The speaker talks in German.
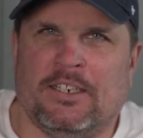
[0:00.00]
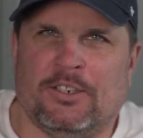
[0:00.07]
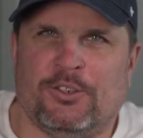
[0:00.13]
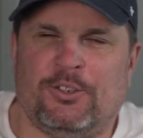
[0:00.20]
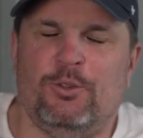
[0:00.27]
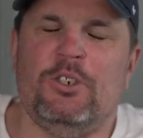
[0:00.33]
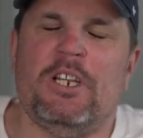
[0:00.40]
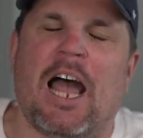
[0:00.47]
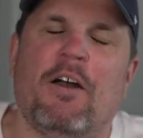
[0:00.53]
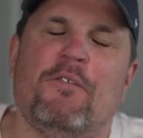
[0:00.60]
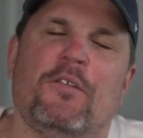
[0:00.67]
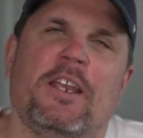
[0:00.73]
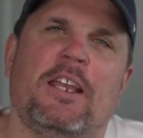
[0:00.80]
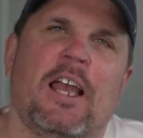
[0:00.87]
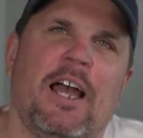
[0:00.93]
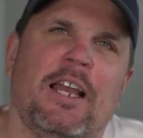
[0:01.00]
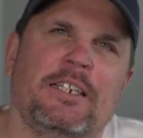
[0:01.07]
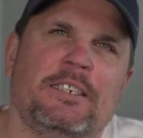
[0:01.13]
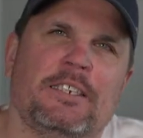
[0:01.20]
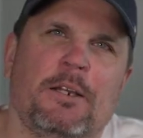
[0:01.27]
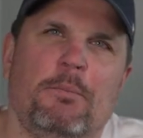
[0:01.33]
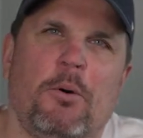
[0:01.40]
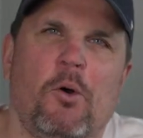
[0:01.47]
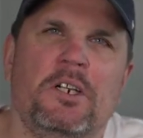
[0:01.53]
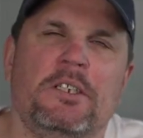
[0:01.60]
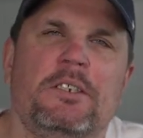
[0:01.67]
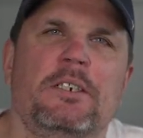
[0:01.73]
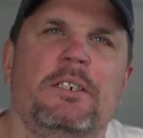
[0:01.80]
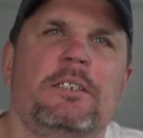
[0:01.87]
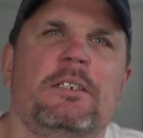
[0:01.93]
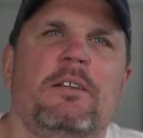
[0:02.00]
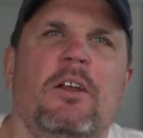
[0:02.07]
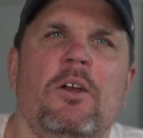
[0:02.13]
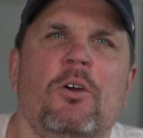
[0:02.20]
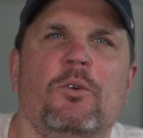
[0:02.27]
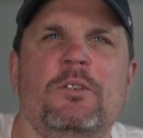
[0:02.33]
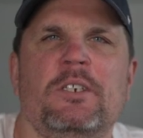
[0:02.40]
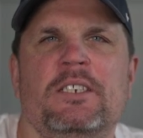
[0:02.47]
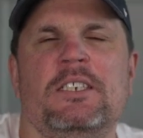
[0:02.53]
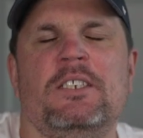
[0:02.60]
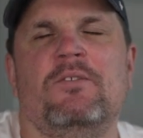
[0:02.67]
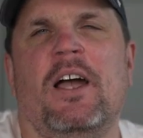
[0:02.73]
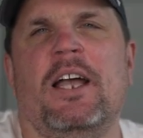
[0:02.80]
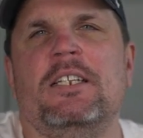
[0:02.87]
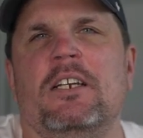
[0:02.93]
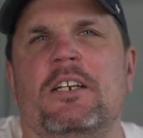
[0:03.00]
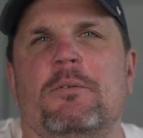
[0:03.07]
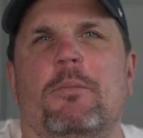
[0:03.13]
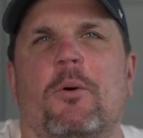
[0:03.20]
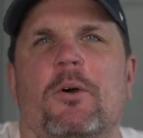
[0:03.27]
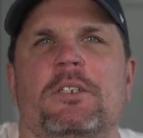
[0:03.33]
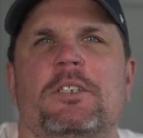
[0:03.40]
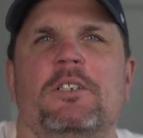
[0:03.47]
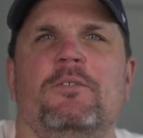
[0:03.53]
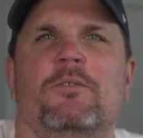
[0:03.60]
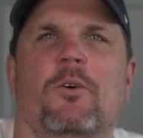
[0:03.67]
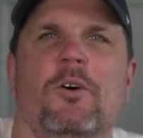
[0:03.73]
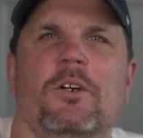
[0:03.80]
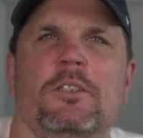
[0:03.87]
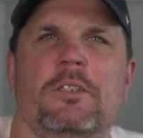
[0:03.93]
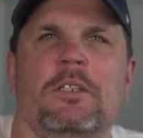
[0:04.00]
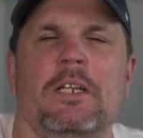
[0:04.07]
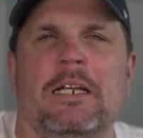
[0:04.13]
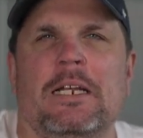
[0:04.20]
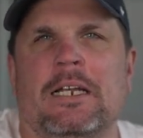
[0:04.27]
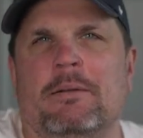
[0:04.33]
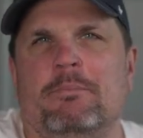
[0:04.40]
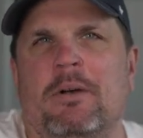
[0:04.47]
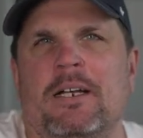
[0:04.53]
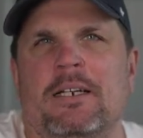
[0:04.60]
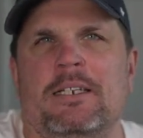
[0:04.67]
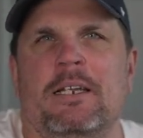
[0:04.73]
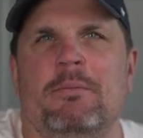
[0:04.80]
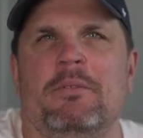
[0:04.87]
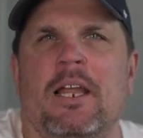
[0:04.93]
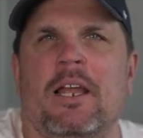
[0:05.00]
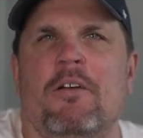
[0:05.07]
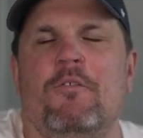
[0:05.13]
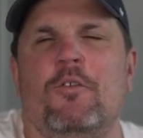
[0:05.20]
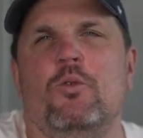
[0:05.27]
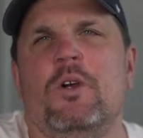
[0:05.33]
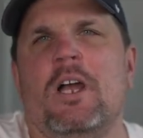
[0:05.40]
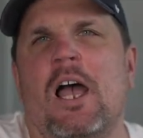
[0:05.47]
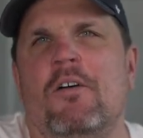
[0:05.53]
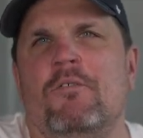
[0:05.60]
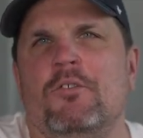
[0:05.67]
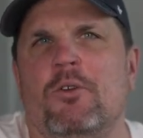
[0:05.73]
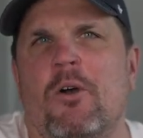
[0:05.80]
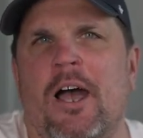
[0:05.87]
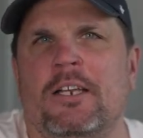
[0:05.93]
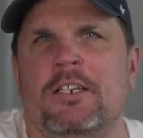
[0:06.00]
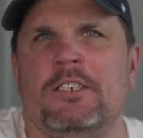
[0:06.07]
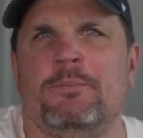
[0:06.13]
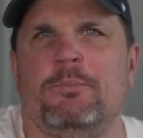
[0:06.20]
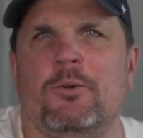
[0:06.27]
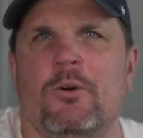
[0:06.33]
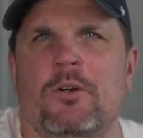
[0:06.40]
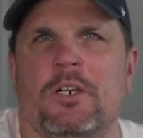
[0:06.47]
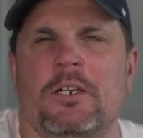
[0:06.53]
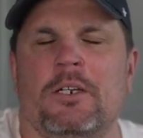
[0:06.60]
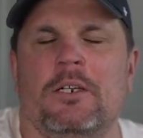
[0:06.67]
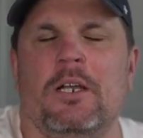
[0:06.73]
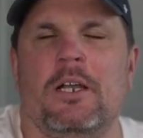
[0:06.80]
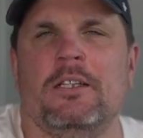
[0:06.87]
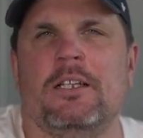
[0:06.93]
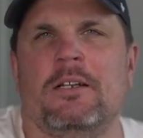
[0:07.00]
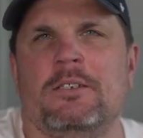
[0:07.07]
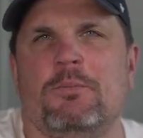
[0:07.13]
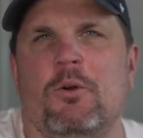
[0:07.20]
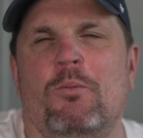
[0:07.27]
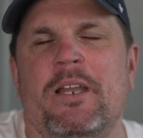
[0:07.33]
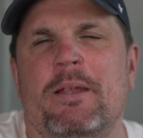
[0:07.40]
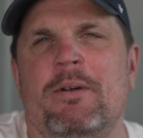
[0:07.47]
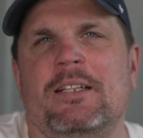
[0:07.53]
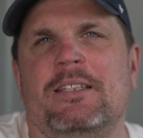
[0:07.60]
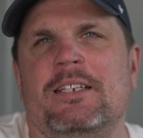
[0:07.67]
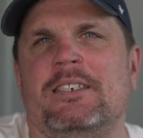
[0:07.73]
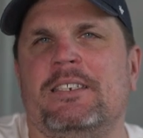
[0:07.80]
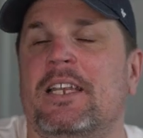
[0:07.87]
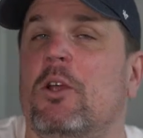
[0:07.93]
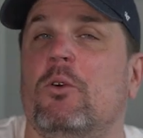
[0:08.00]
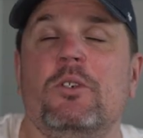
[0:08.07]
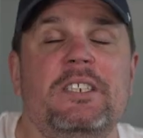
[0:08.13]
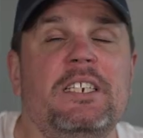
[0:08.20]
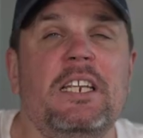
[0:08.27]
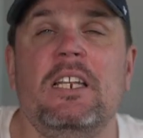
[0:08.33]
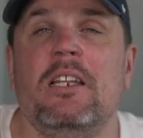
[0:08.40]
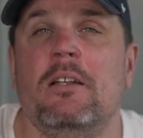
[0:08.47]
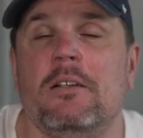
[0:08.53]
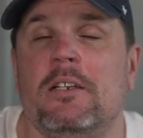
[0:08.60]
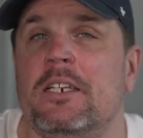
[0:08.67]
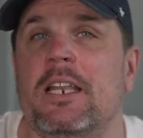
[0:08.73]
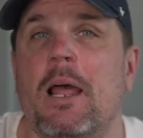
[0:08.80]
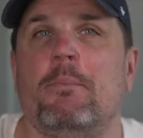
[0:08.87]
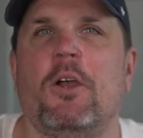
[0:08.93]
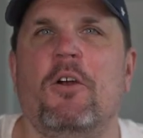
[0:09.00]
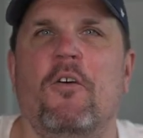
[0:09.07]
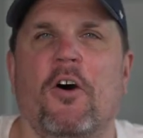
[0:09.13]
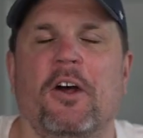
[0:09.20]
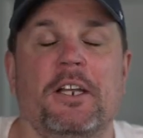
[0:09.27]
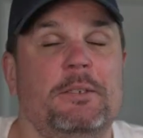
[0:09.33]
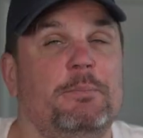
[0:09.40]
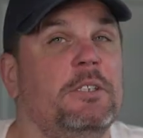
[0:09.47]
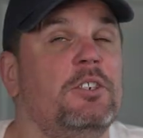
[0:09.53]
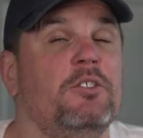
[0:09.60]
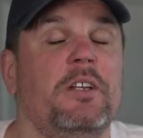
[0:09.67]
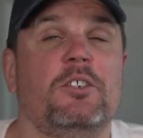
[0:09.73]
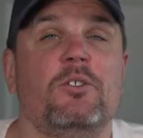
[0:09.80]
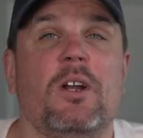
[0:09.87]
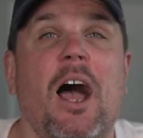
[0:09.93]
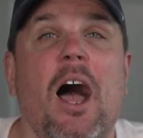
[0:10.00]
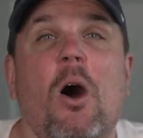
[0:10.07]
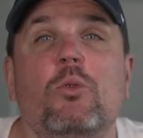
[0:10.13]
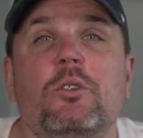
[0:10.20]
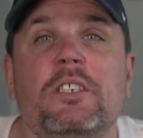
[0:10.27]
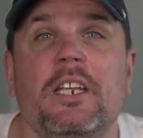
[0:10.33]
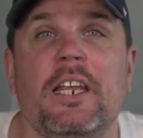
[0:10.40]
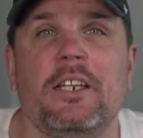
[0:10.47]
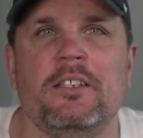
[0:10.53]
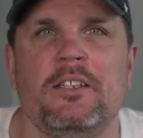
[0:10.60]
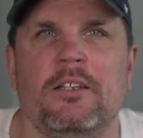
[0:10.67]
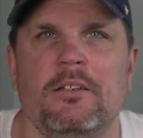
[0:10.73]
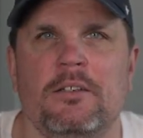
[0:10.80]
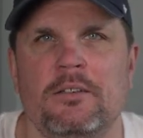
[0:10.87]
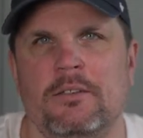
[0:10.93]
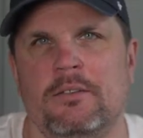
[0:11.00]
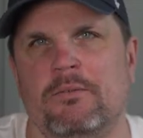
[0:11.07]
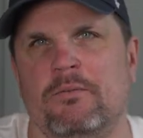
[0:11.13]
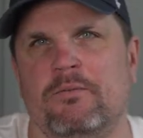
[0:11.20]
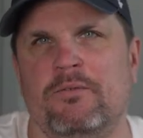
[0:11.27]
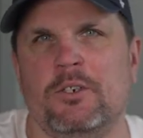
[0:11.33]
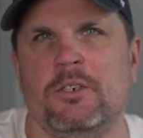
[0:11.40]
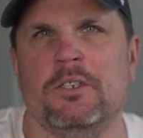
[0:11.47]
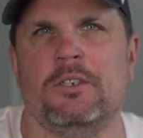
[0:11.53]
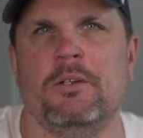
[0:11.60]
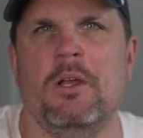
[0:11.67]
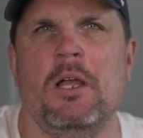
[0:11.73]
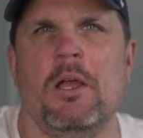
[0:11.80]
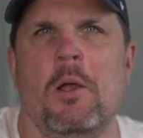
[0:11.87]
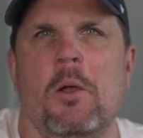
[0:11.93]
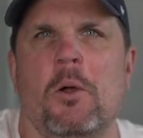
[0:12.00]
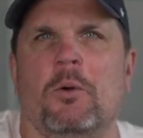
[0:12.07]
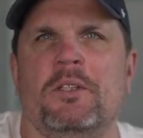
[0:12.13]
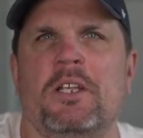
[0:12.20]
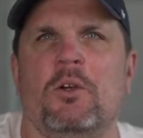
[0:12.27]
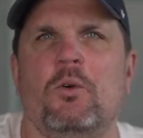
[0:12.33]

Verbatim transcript: Südafrika ist gebeutelt und es ist weiter gebeutelt worden, bei dem der Flughafen Johannesburg das Problem hat, dass Kerosin knapp geworden ist, beziehungsweise sogar ausgehen wird. Und der